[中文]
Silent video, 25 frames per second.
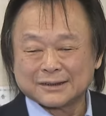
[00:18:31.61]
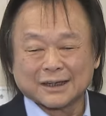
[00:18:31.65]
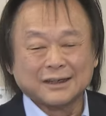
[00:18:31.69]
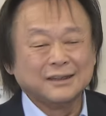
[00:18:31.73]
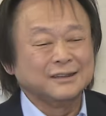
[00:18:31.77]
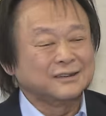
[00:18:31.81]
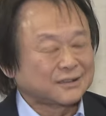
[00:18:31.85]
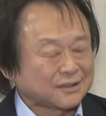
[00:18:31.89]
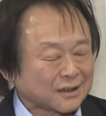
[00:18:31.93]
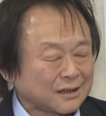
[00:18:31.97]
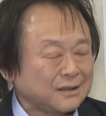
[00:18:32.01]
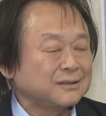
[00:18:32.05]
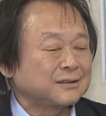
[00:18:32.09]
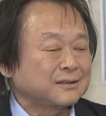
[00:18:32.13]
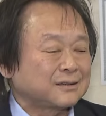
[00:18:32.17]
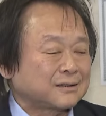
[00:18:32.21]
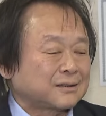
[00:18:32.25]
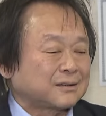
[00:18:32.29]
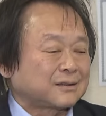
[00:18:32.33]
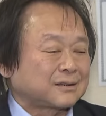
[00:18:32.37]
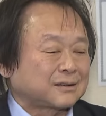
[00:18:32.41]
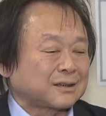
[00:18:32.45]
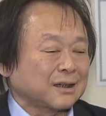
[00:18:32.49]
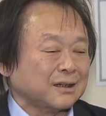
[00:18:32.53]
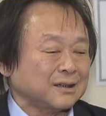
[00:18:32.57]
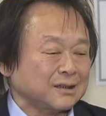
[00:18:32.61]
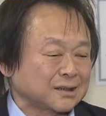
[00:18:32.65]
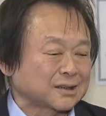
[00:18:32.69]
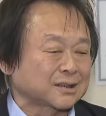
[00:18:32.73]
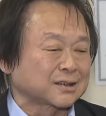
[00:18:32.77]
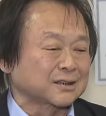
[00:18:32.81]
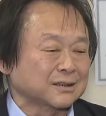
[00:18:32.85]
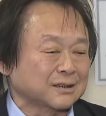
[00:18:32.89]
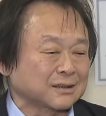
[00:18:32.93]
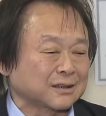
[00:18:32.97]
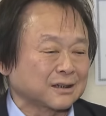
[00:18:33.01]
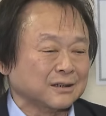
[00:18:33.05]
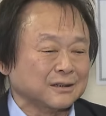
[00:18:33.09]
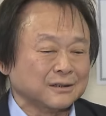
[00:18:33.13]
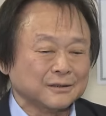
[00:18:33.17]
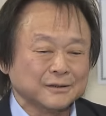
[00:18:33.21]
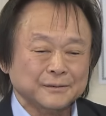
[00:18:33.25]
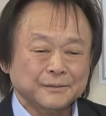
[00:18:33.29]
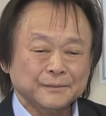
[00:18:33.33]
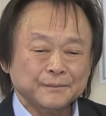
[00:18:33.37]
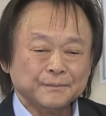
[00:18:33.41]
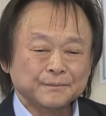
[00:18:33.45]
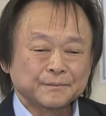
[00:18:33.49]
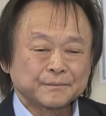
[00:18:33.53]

对这这一次的